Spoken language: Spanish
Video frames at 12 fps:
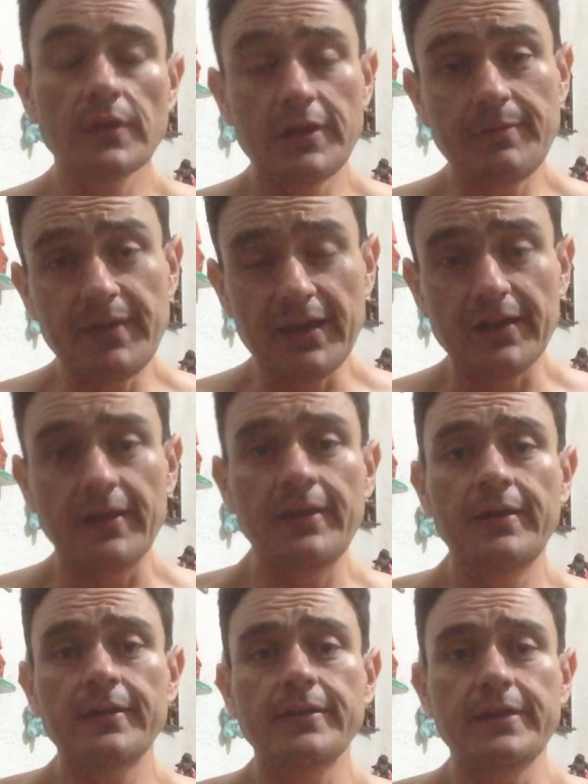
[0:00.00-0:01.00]
Y bien,
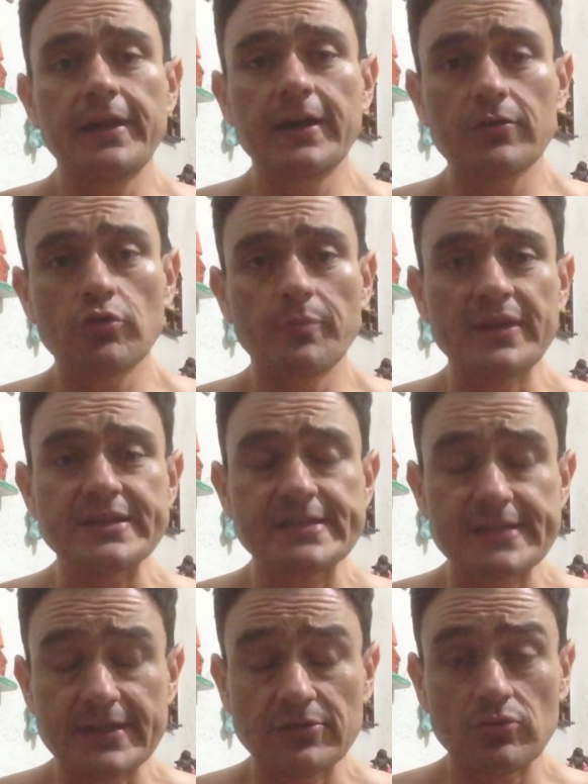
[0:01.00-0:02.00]
ya
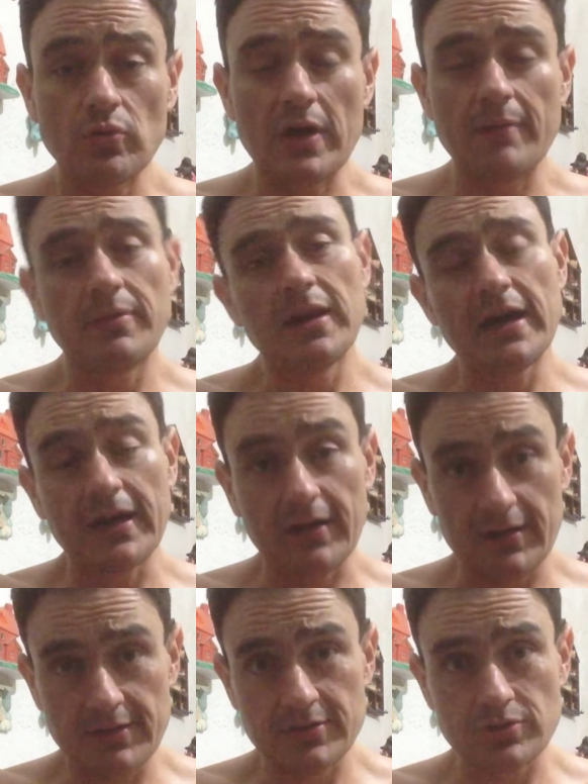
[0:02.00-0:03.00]
comenzando a hablar
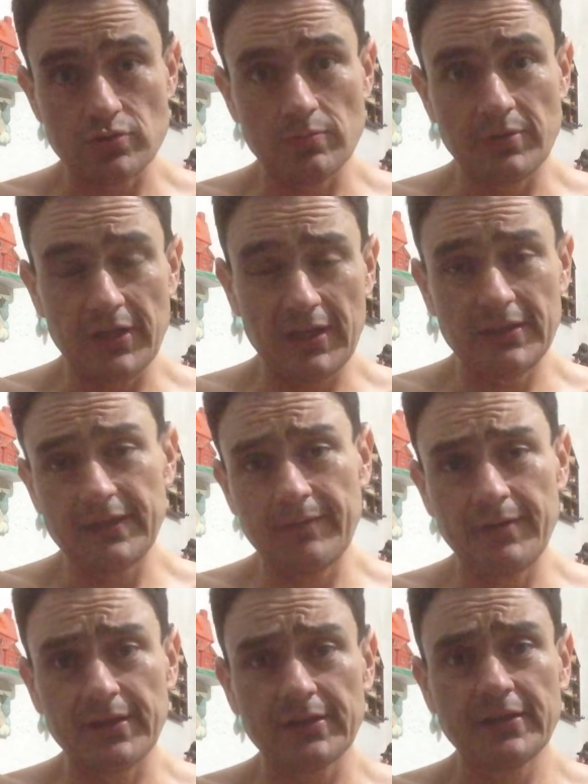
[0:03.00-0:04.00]
sobre el té
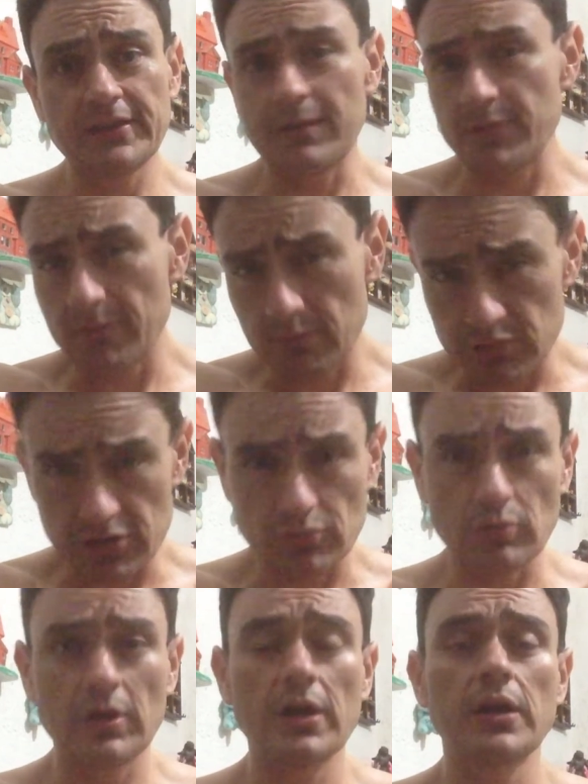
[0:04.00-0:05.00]
verde, también vamos a
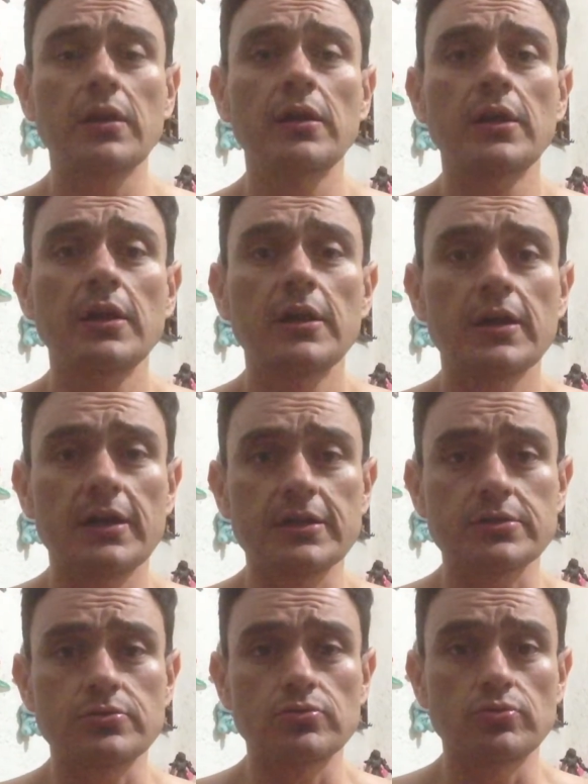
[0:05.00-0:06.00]
tocar a
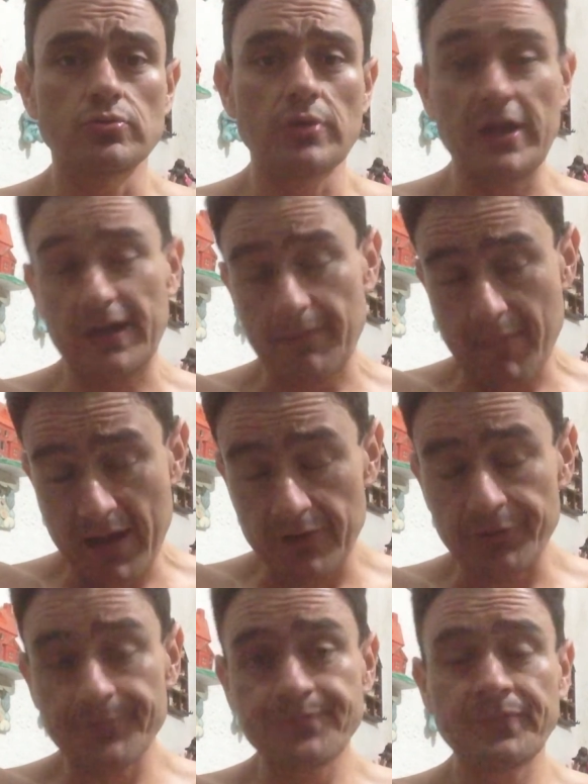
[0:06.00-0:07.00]
su
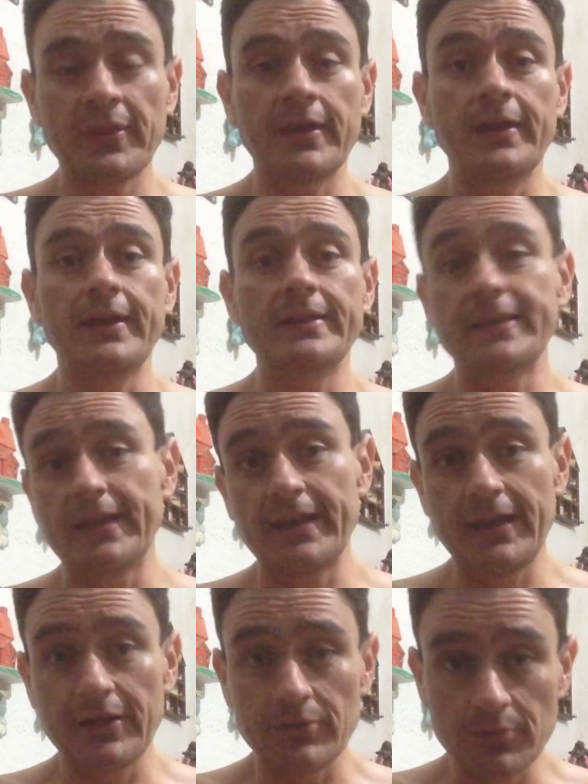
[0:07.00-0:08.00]
hermano, el té
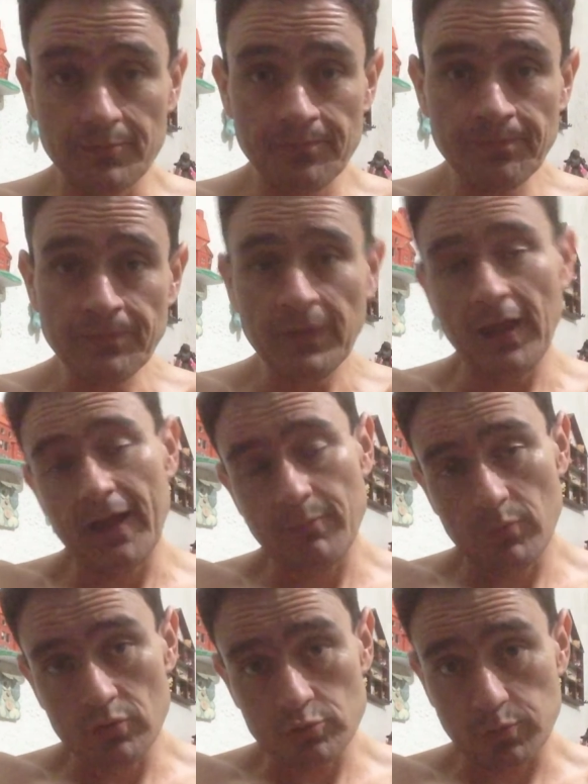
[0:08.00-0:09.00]
negro.
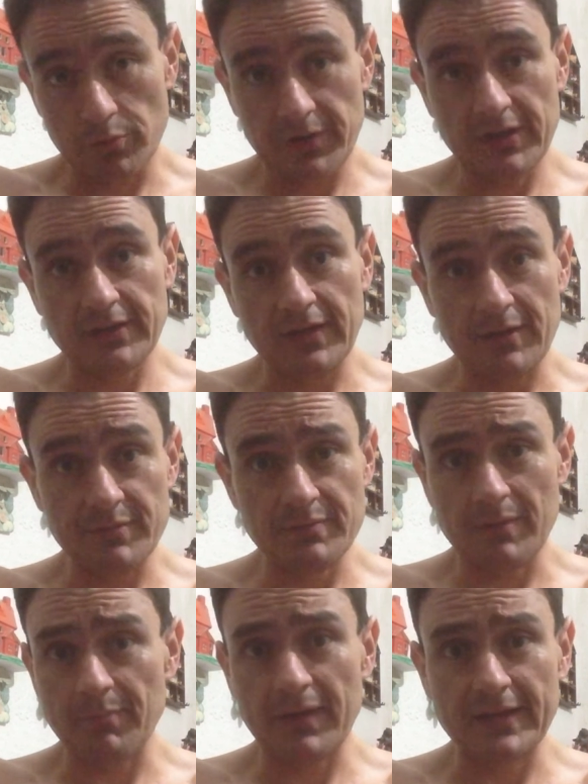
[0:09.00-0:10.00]
Ambos provienen de la
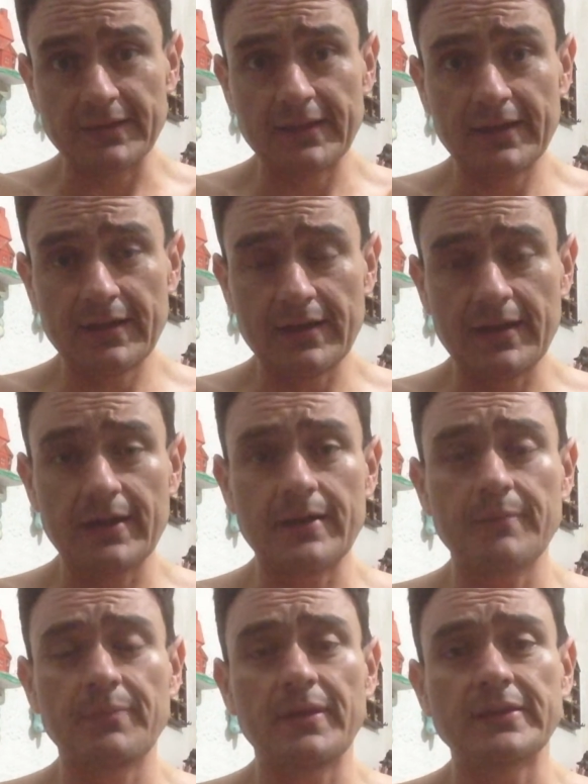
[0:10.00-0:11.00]
misma planta,
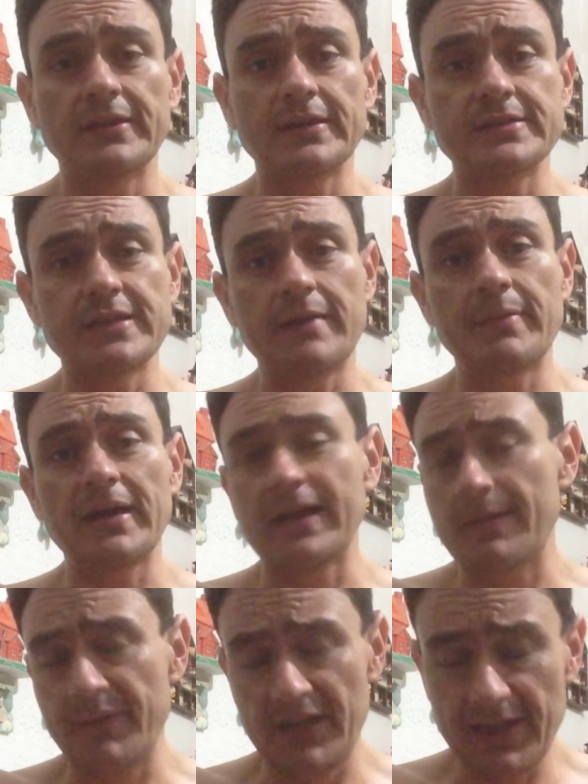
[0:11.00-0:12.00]
la planta que se llama
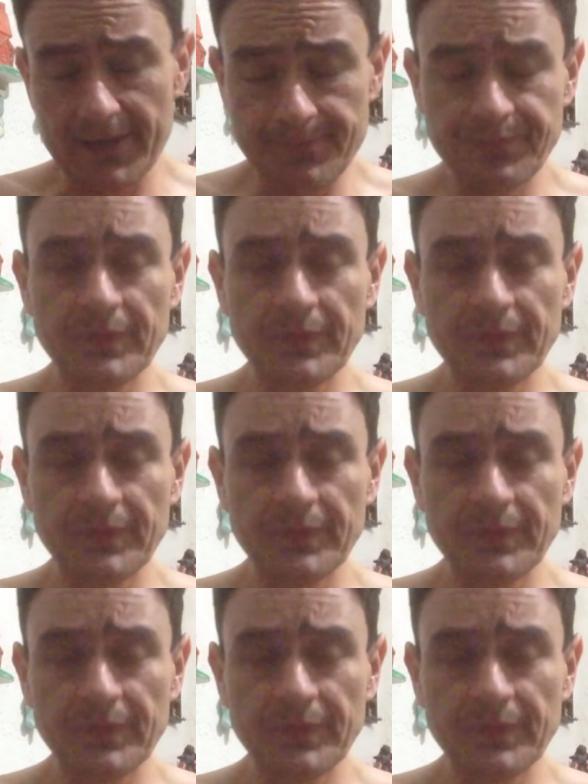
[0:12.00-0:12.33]
camelia.